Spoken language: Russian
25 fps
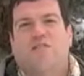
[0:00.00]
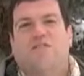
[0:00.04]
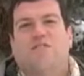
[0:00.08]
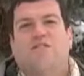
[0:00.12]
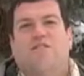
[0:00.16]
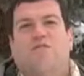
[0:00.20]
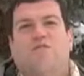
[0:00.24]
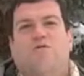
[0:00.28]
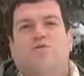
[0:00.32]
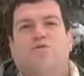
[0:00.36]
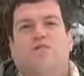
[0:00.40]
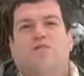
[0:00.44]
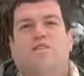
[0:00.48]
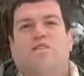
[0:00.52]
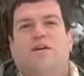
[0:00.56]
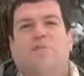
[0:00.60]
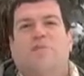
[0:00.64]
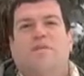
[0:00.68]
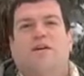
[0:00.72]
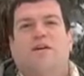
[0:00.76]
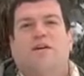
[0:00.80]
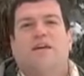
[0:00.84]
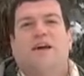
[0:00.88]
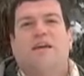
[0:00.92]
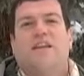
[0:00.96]
на стадионе
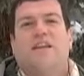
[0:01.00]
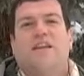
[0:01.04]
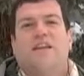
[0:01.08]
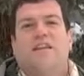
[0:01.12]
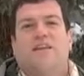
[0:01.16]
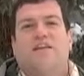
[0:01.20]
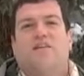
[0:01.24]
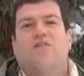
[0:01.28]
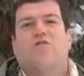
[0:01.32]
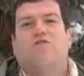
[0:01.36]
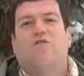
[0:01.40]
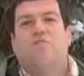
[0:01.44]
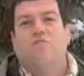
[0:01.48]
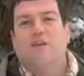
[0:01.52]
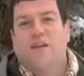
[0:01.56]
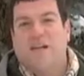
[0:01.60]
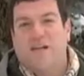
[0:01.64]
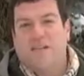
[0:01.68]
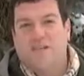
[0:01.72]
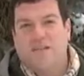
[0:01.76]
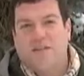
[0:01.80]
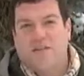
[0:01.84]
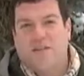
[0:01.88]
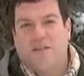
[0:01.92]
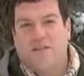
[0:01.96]
«Самара-арена», кроме
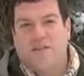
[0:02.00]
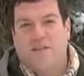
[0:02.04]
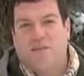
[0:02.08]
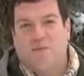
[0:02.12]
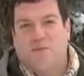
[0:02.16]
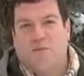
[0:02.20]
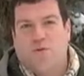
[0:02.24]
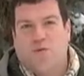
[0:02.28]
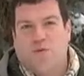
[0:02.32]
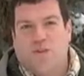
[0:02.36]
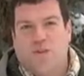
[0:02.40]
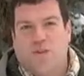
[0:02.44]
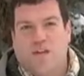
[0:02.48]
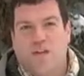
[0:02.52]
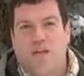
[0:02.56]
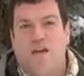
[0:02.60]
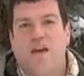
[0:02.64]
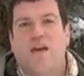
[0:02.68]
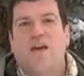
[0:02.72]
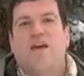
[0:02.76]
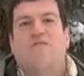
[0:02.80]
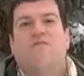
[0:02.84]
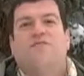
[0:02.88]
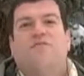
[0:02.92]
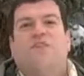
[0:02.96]
российской сборной.
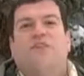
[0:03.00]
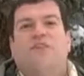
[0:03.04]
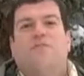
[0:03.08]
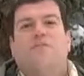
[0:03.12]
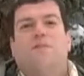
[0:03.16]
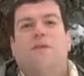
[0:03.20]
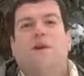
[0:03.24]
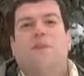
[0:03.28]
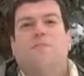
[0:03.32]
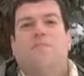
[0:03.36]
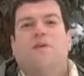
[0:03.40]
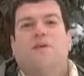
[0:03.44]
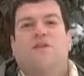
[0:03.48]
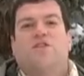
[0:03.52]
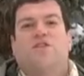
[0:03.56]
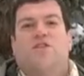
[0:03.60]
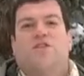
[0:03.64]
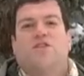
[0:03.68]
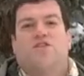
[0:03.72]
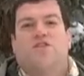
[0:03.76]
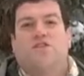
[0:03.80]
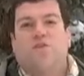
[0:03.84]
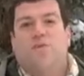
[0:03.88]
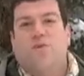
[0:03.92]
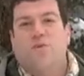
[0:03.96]
В Кремле
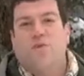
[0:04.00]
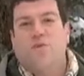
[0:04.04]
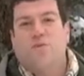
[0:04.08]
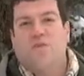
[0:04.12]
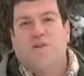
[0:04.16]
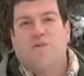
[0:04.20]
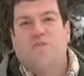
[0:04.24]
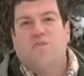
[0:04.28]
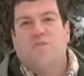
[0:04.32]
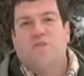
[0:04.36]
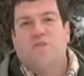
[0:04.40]
прошла жеребьевка